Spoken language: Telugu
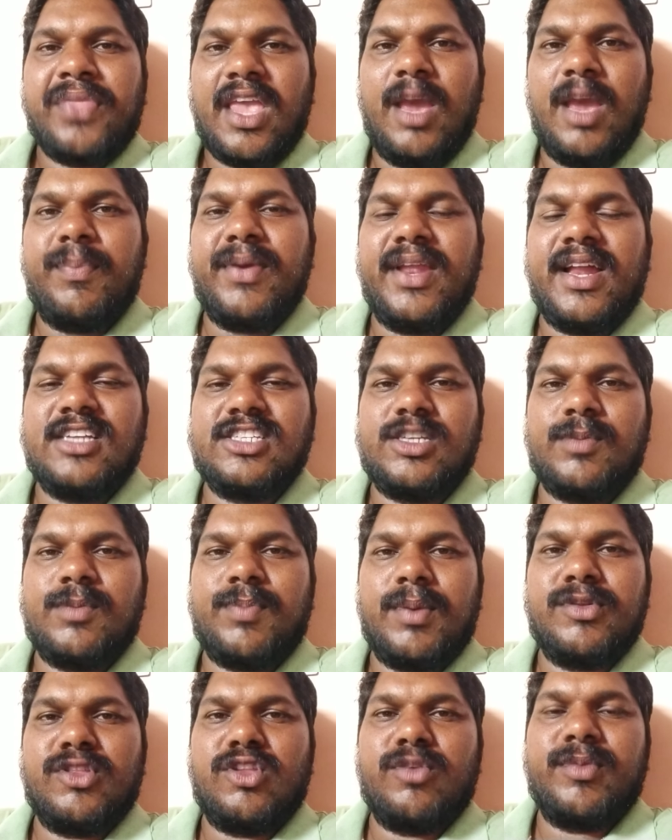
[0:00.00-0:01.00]
ఏపీ రాష్ట్ర
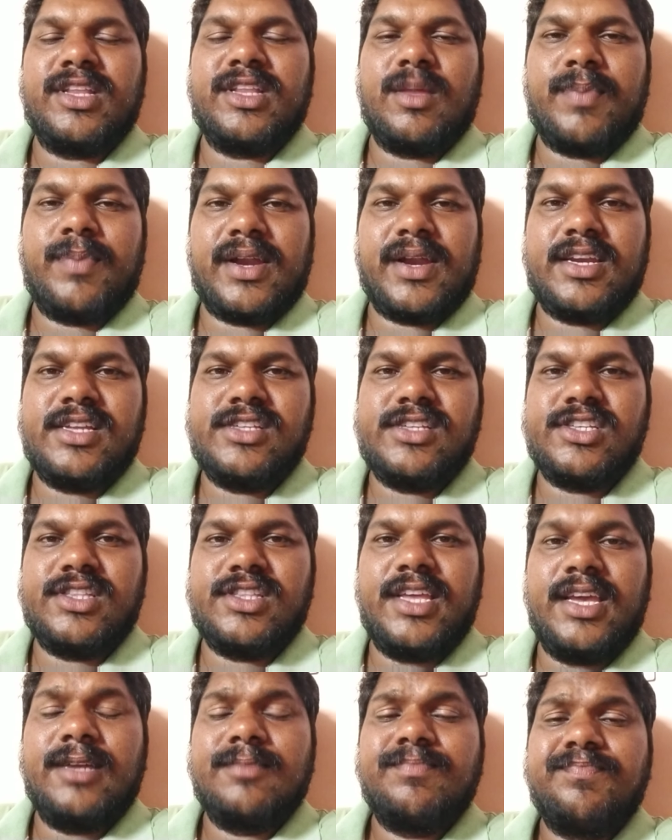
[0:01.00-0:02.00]
ప్రభుత్వం అయితే
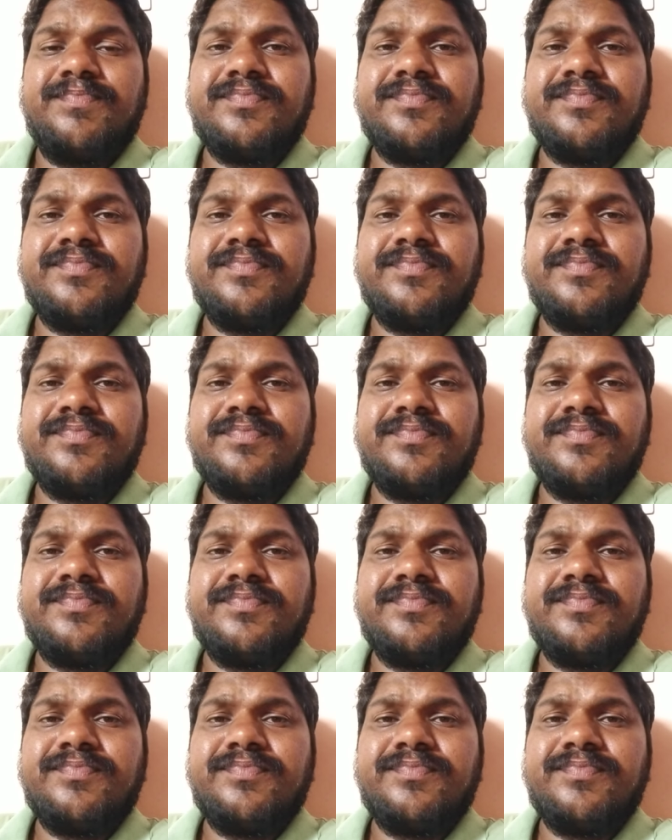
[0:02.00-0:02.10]
ప్రకటించింది